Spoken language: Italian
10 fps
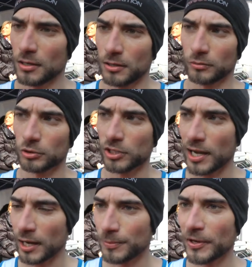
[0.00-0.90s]
ho appunto,
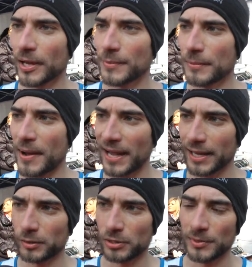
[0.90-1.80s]
tirare un po' i remi in vacca
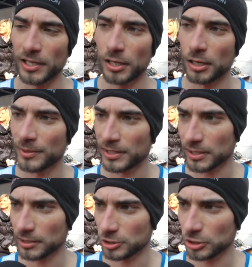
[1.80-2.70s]
gli ultimi chilometri
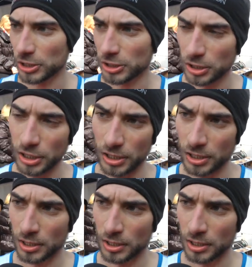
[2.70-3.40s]
che di solito